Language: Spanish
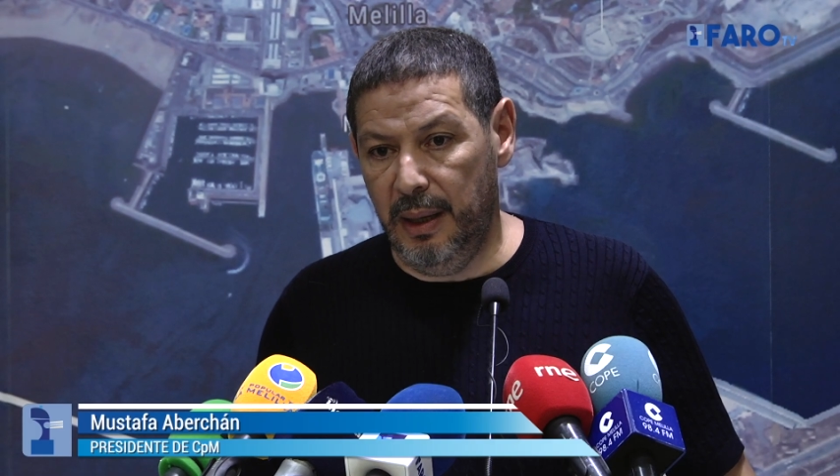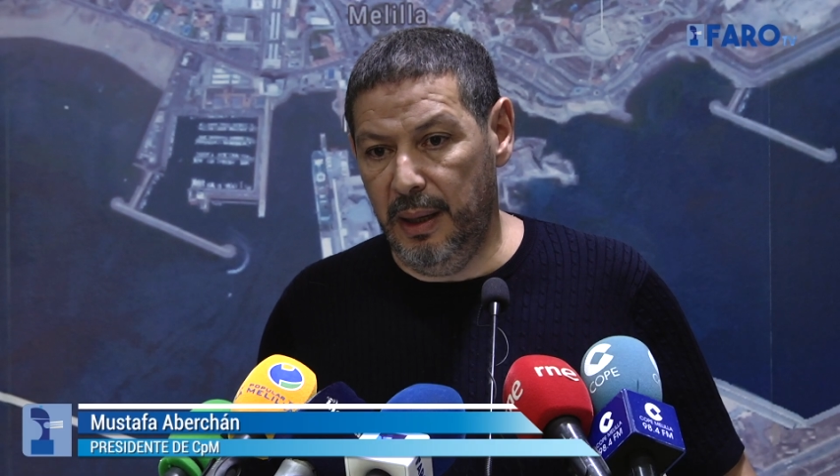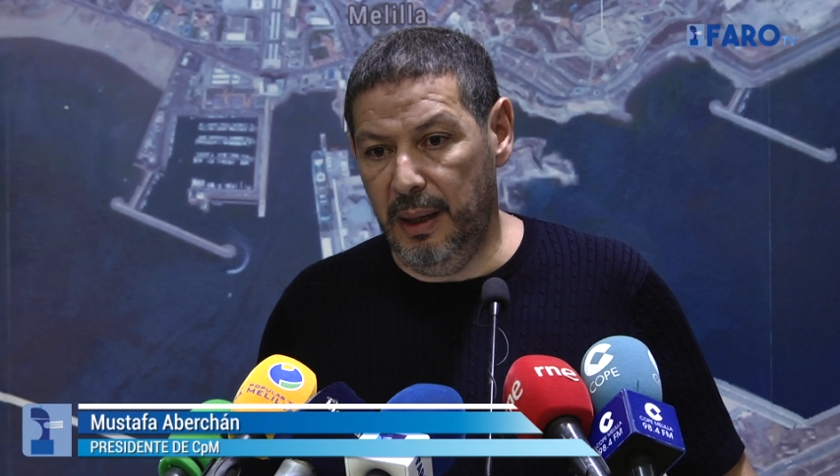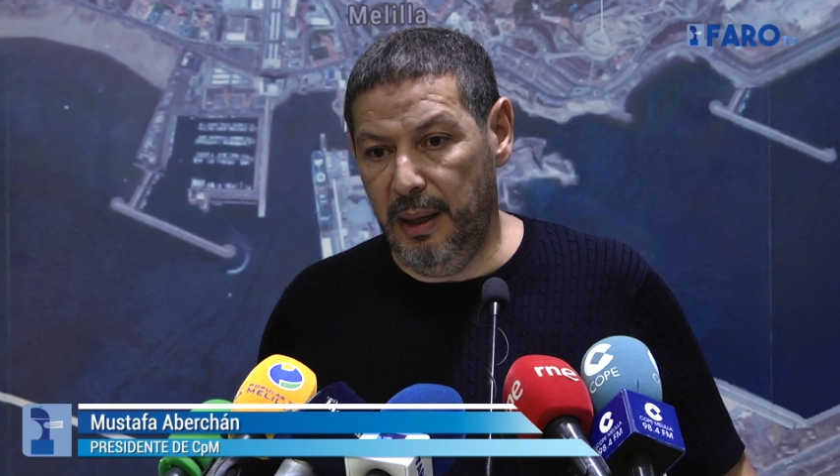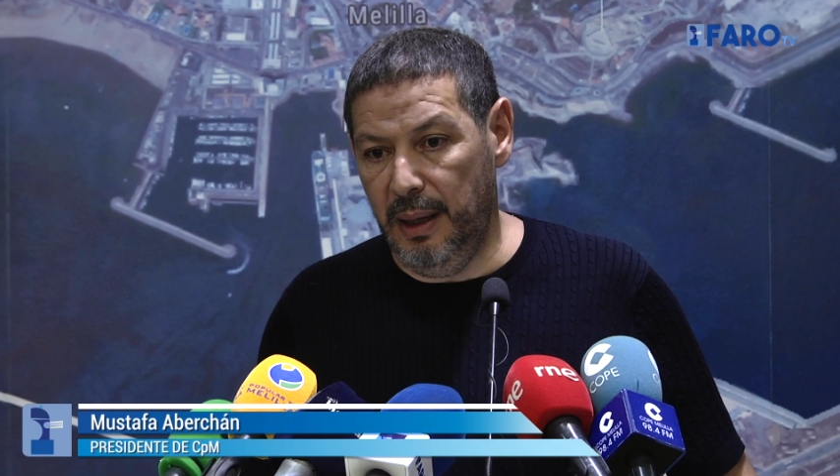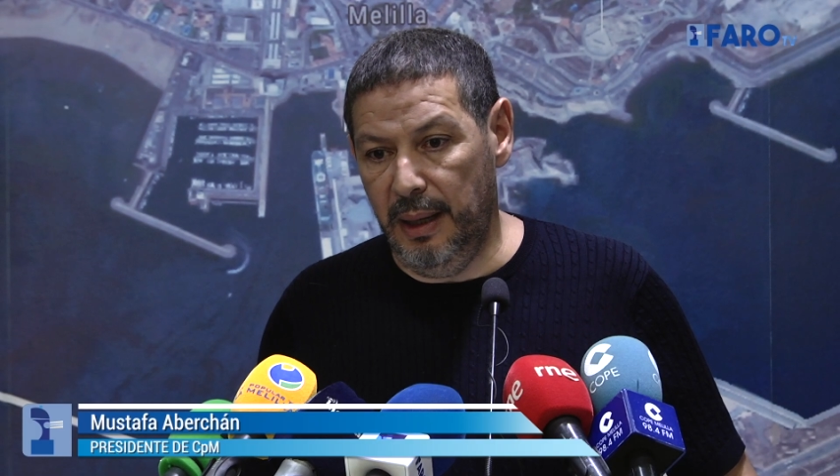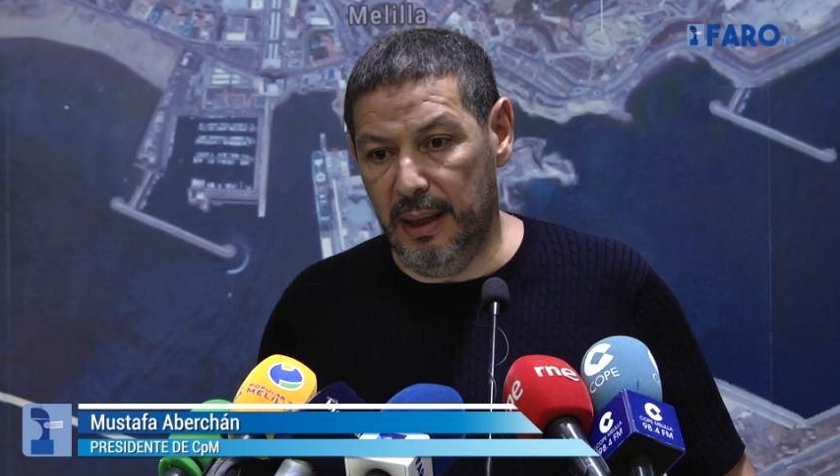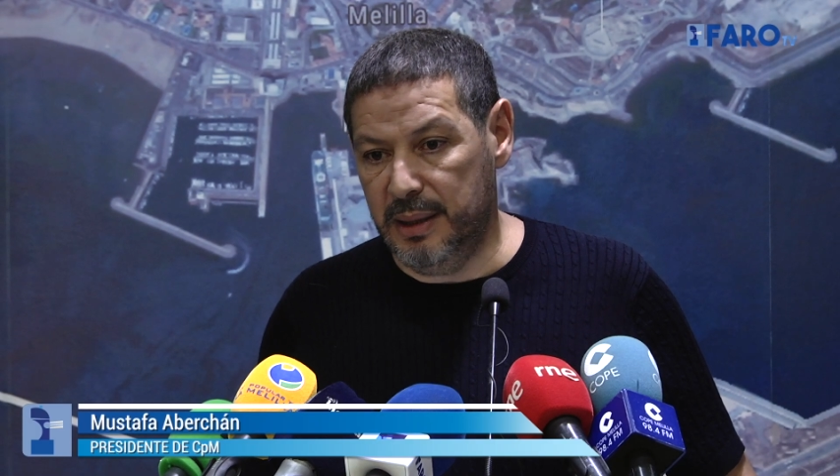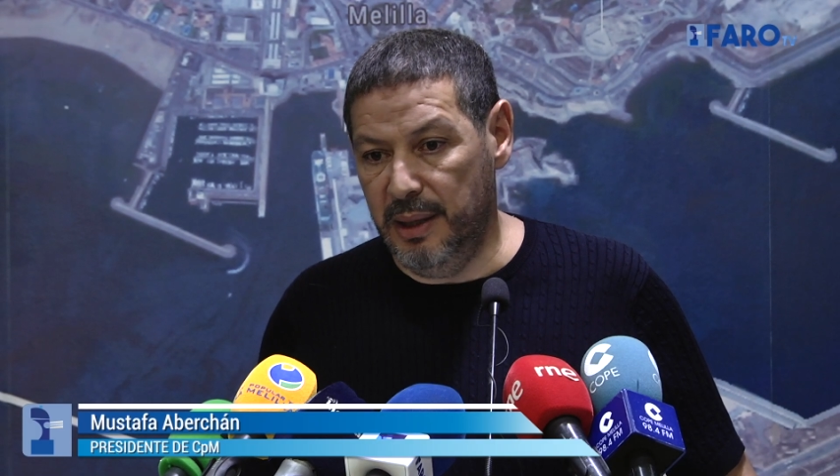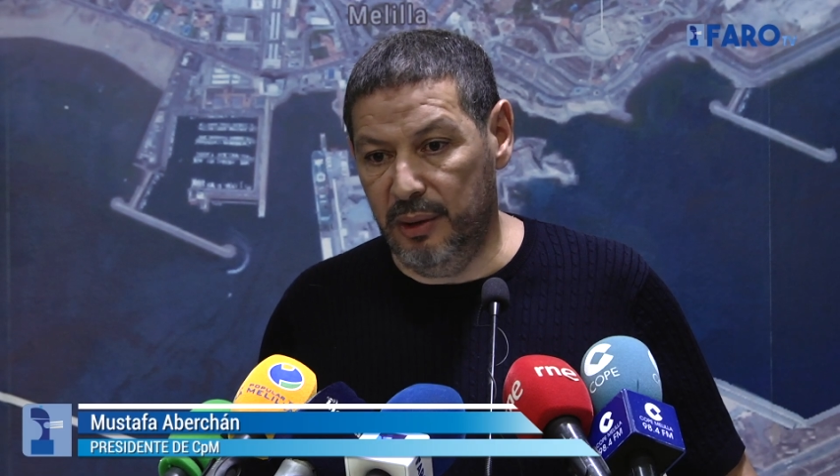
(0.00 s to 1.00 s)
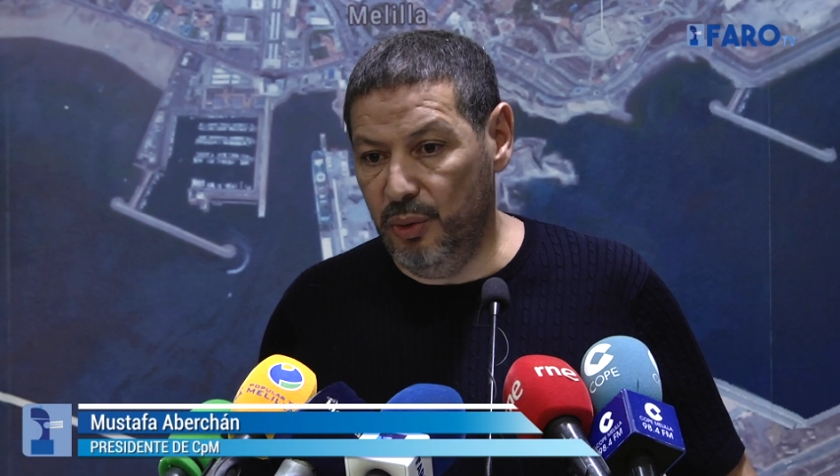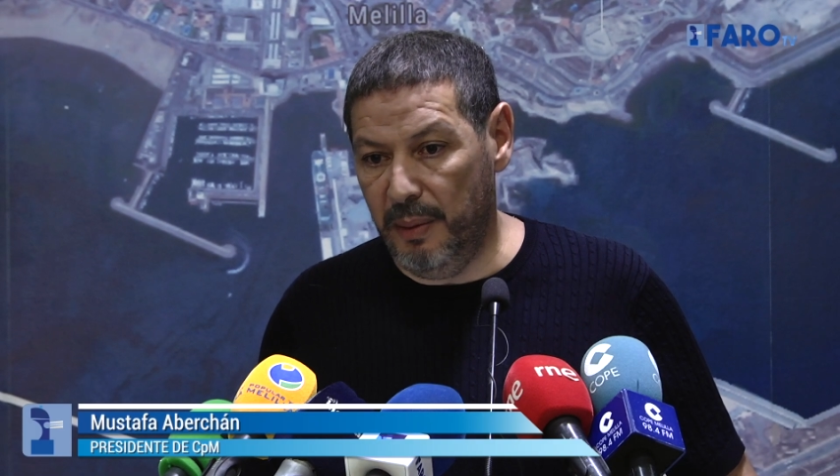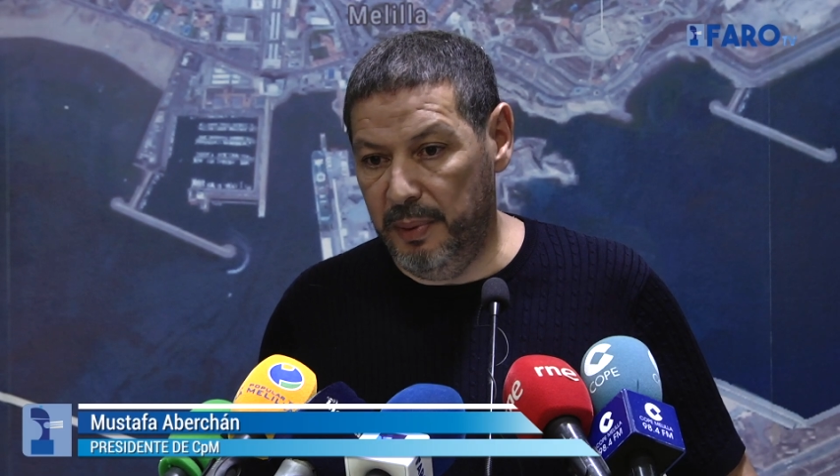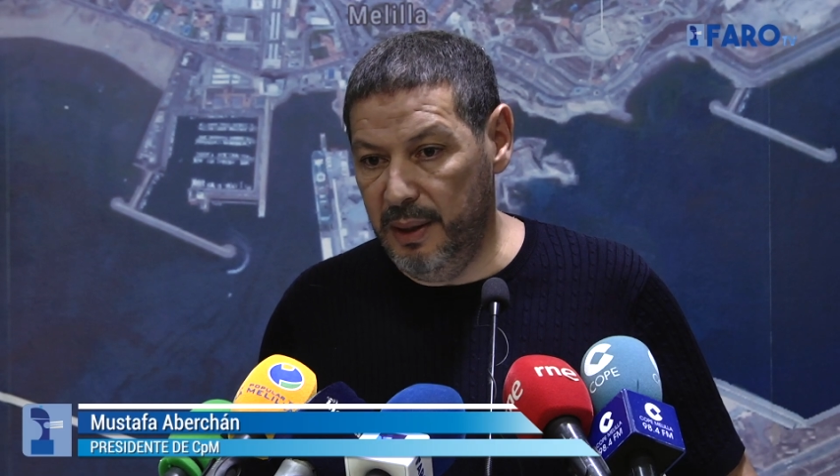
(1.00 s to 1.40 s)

eh, en la asignatura